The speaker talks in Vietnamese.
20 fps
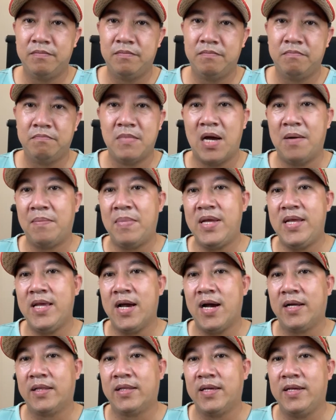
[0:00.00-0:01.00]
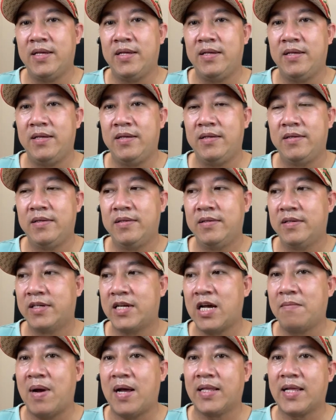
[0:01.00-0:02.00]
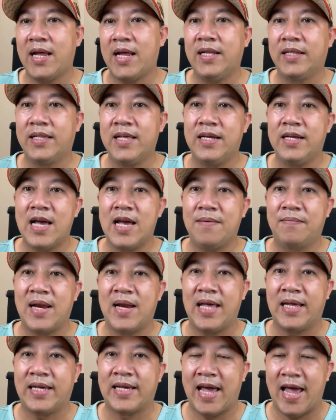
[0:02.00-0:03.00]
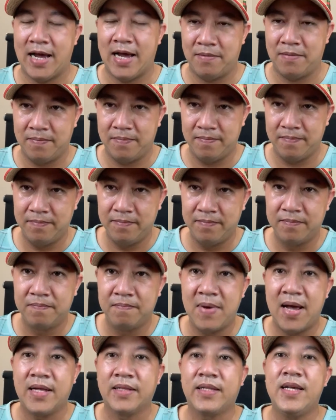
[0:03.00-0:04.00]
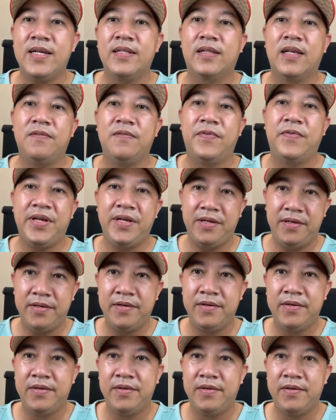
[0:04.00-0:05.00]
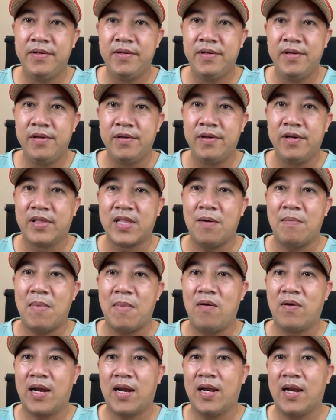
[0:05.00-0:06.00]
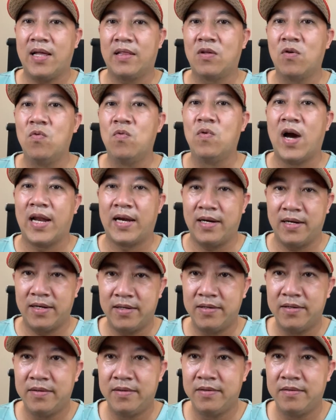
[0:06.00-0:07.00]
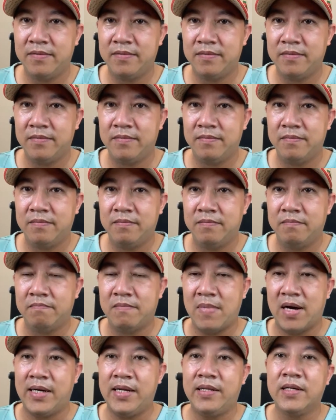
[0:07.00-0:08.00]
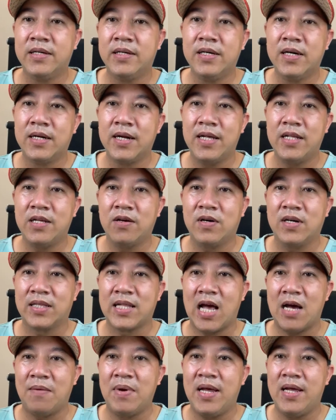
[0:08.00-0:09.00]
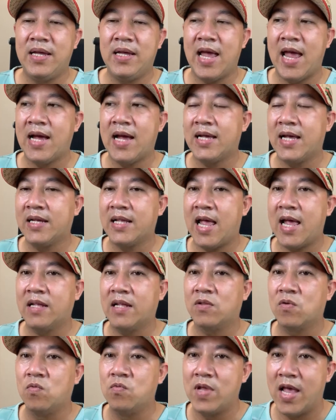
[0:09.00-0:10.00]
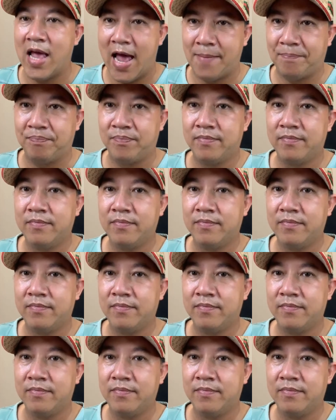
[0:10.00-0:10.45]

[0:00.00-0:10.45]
Mà bây giờ thì các bạn thấy là Thiền Am lại càng mang tiếng thị phi. Người ta bảo rằng là tu hành mà đi thưa để cho người ta bị án tù giam.